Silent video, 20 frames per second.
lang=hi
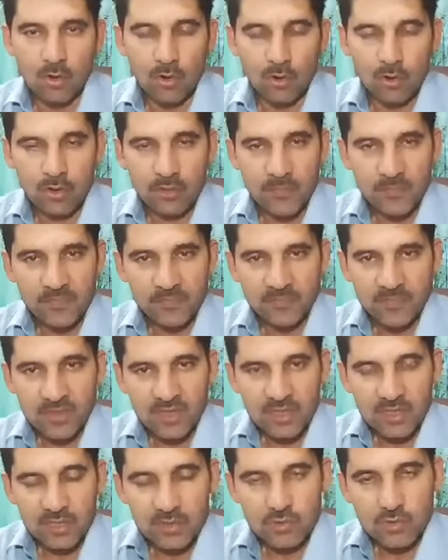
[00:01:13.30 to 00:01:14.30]
और
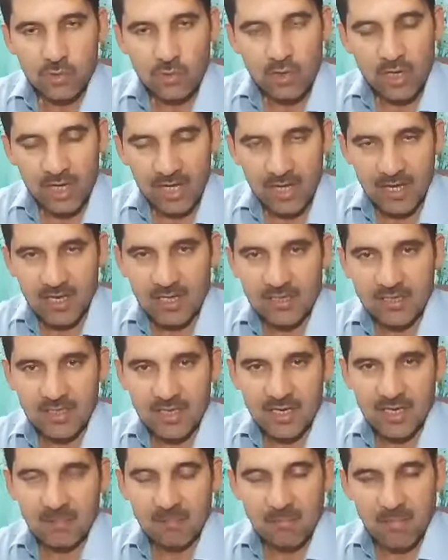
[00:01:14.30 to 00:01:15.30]
जो है
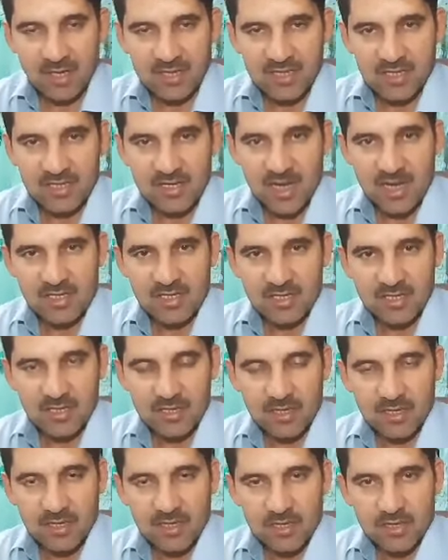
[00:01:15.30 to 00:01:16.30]
ये मर्चेंडाइज़र
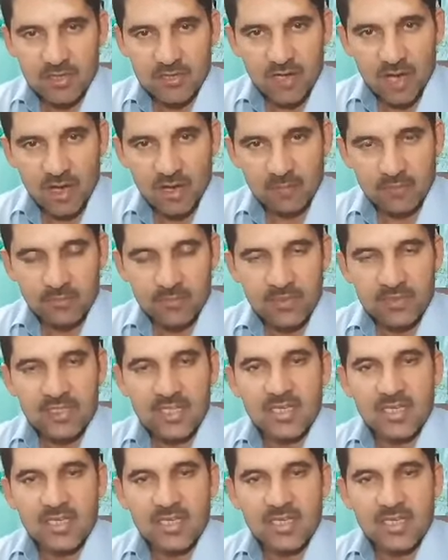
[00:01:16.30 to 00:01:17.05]
की जॉब